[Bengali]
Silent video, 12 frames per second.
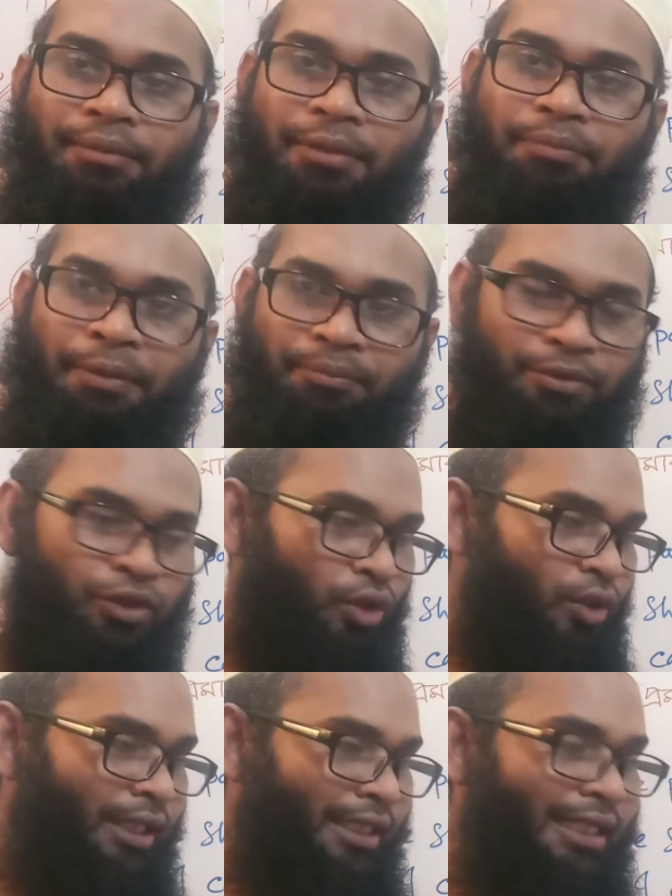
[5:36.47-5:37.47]
আমরা
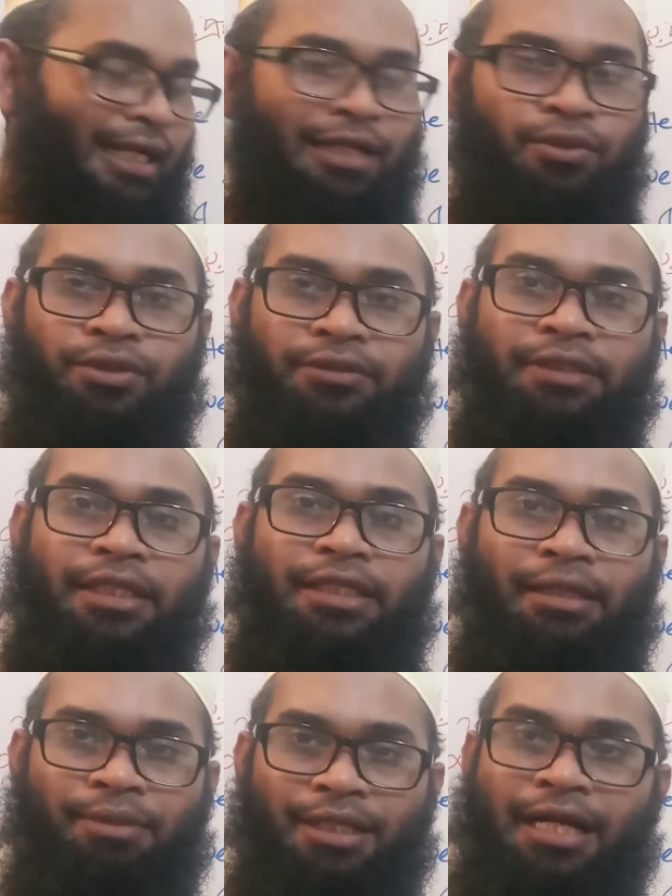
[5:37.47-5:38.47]
যখন একটা কাগজে
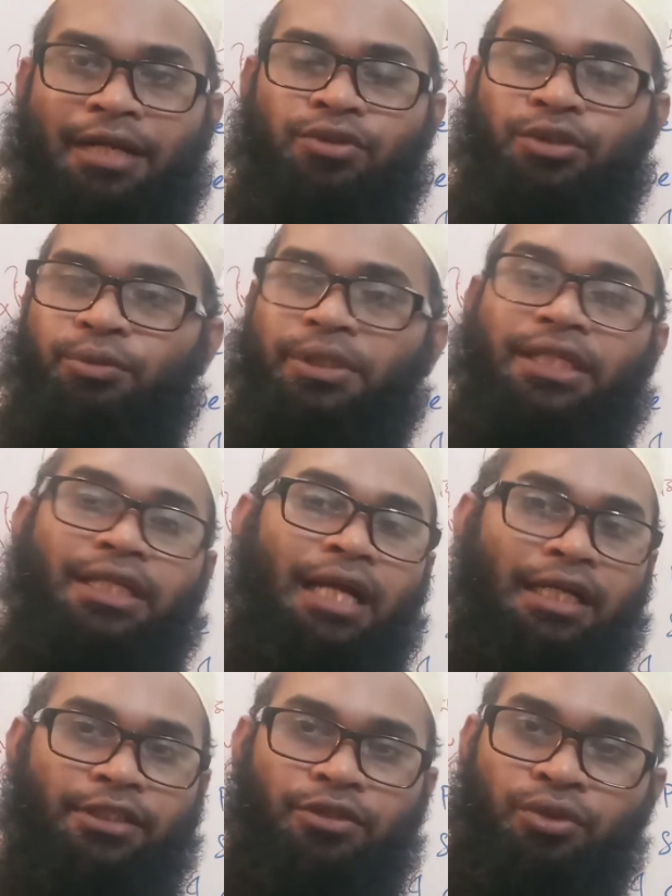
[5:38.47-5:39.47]
দেখি আমরা কাগজের মধ্যে কি
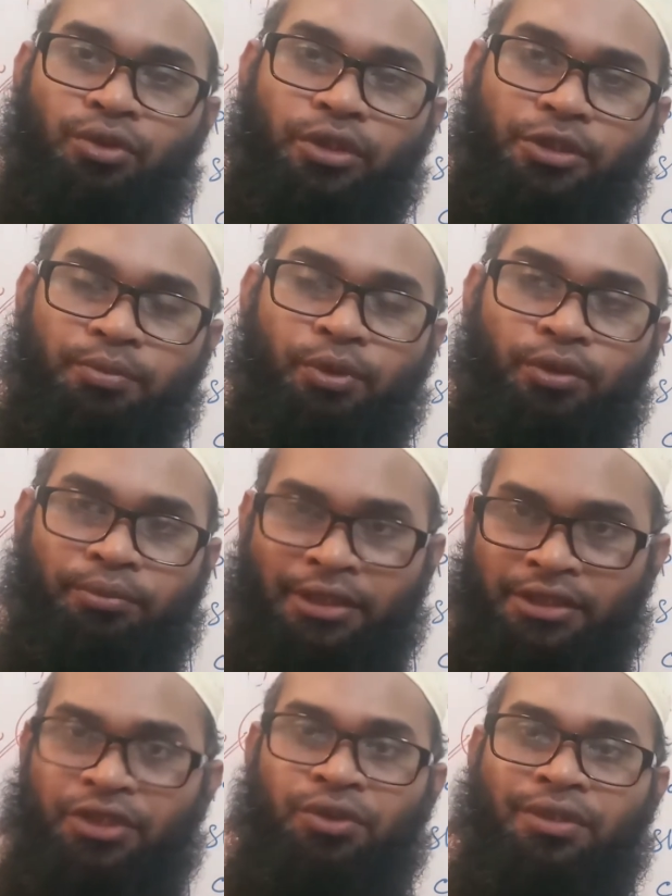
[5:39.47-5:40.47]
কাঠের কোনো
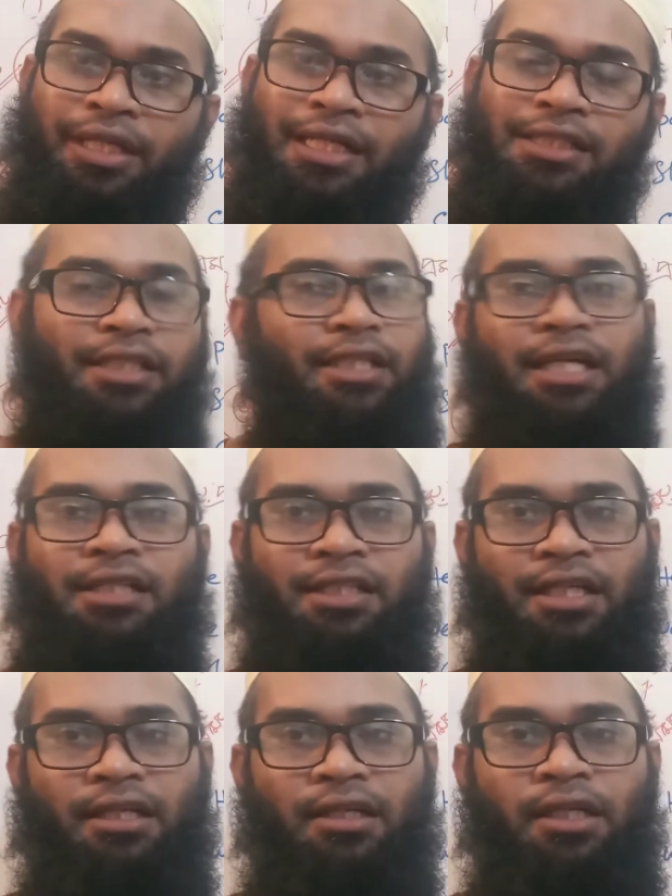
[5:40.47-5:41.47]
মানে চিহ্ন দেখা যায় দেখা
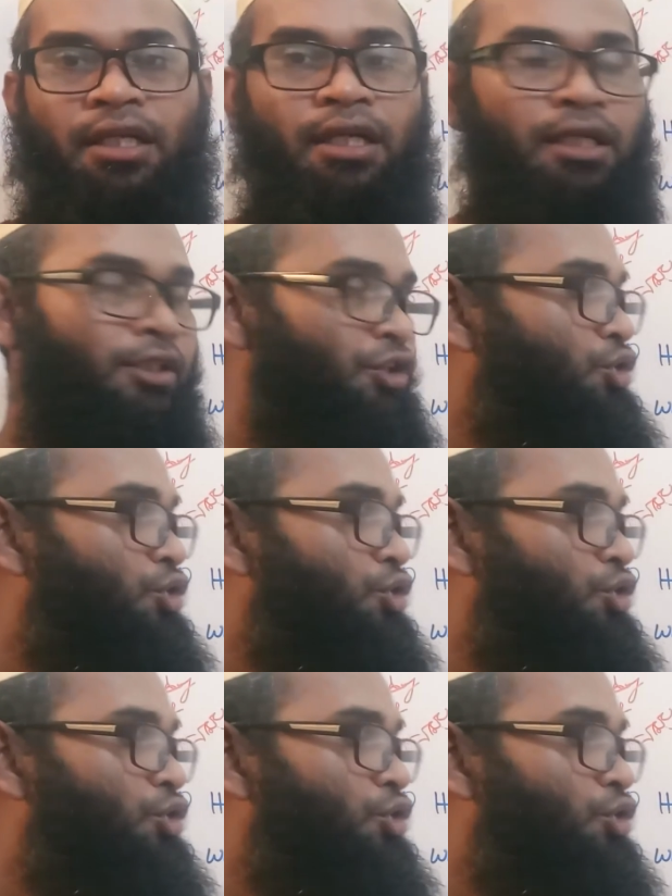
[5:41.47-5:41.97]
যায় না তো